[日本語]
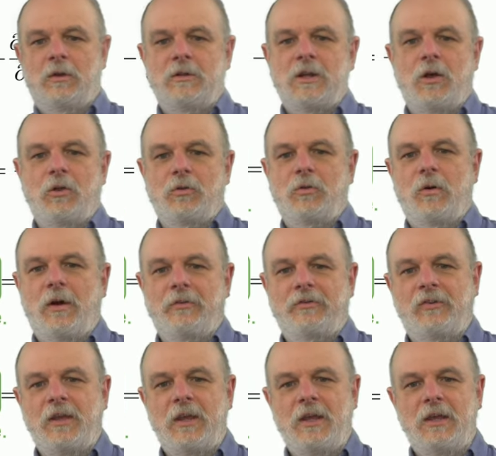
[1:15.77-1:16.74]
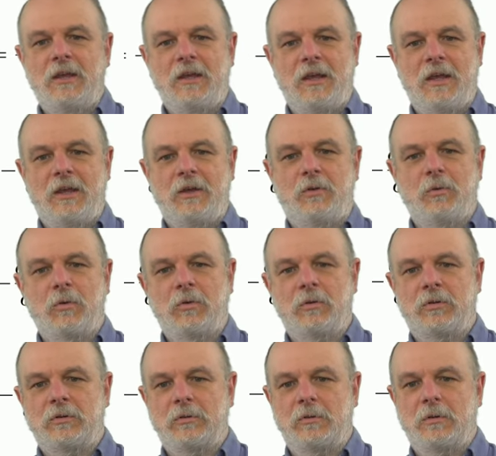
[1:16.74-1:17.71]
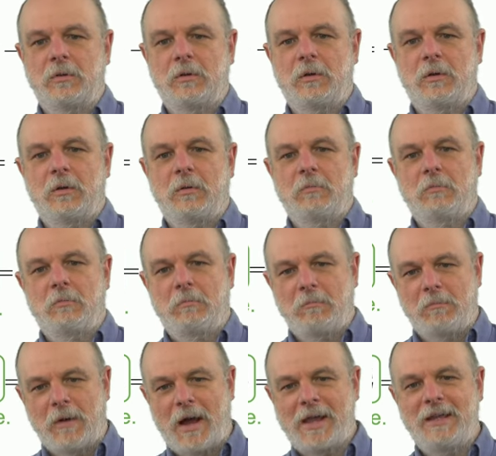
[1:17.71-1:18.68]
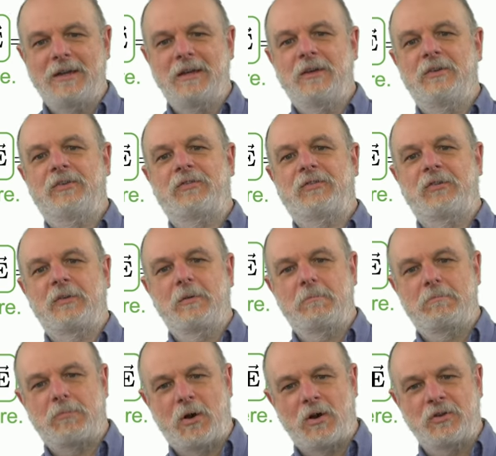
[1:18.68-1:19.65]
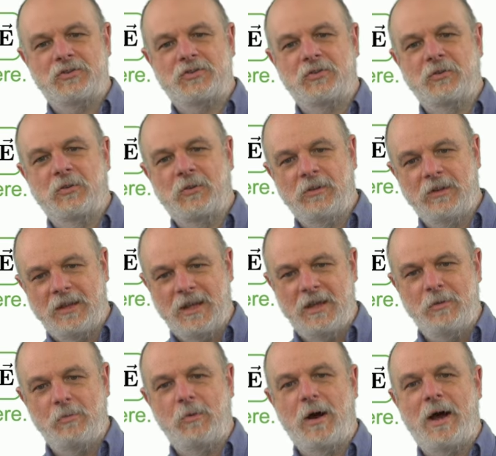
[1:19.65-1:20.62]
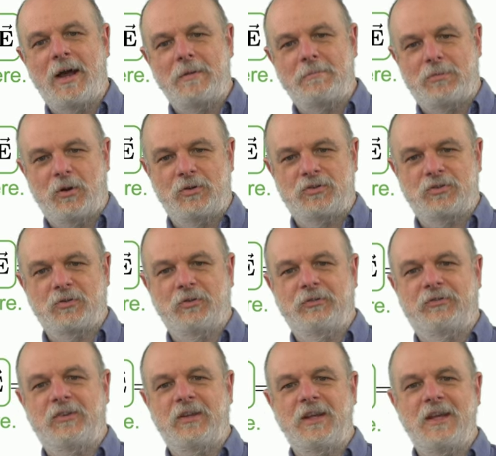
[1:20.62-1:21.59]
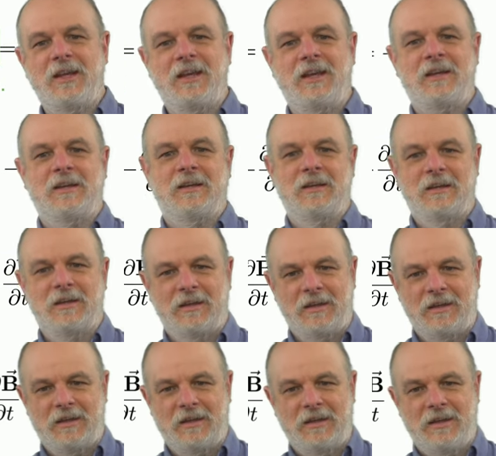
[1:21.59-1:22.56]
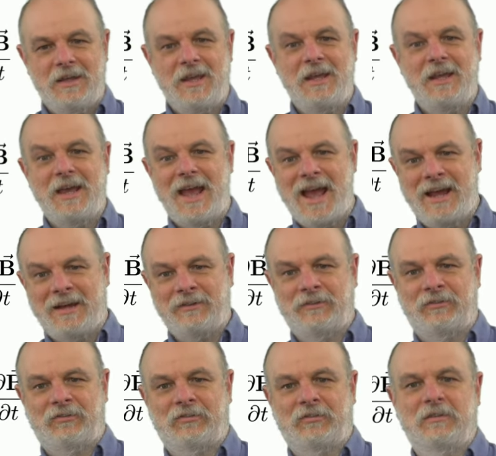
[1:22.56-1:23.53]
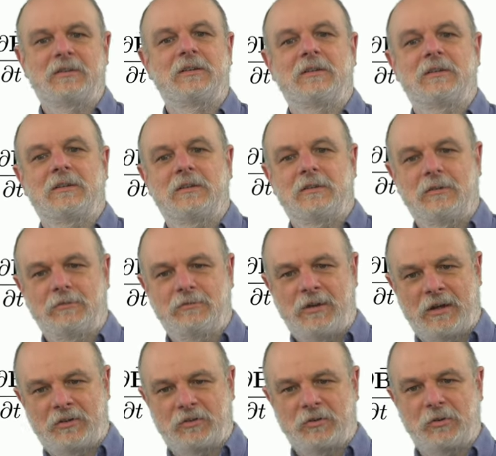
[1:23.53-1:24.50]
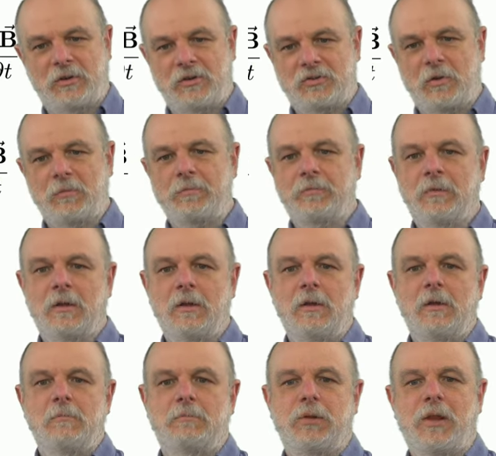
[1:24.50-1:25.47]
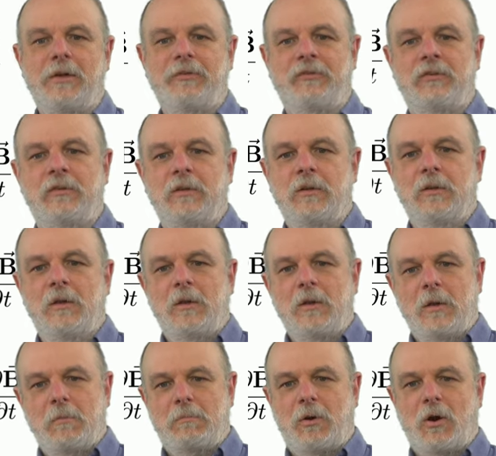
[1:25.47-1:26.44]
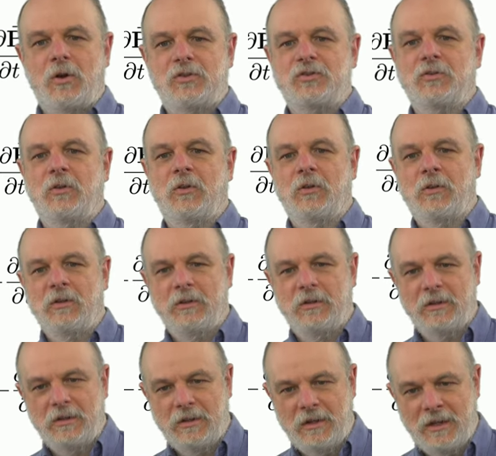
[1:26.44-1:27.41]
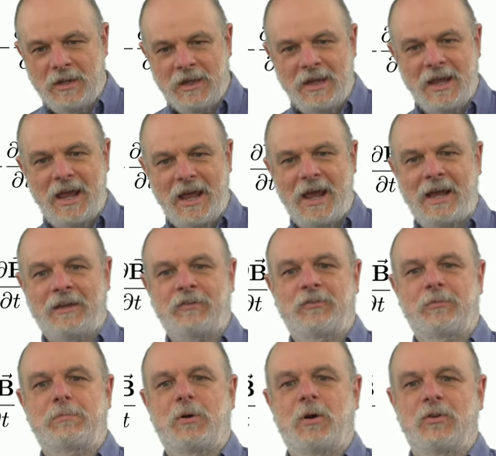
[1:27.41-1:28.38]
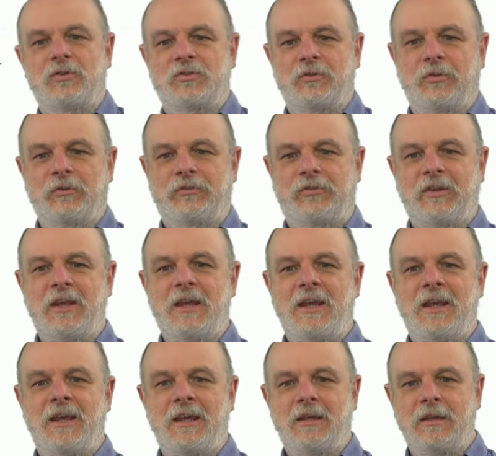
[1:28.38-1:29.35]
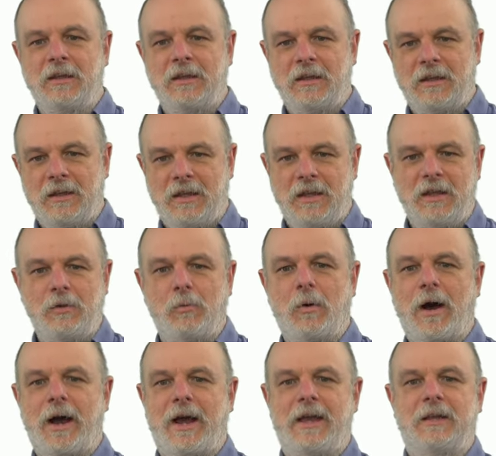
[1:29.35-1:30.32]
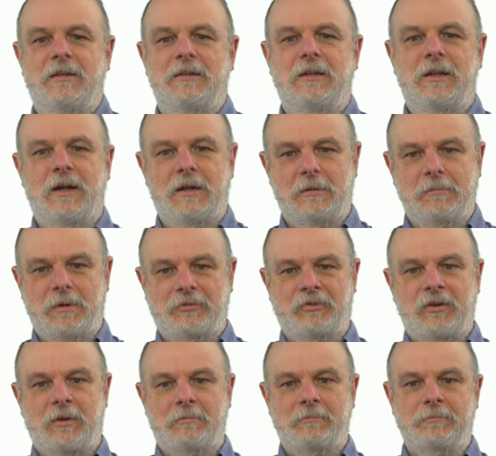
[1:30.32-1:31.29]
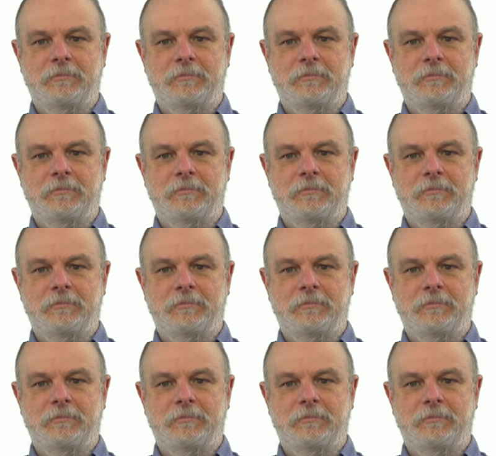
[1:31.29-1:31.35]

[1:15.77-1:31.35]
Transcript: del cross e equal to minus partial ey partial z ex vector でしょ plus partial ex partial z EY になりますね。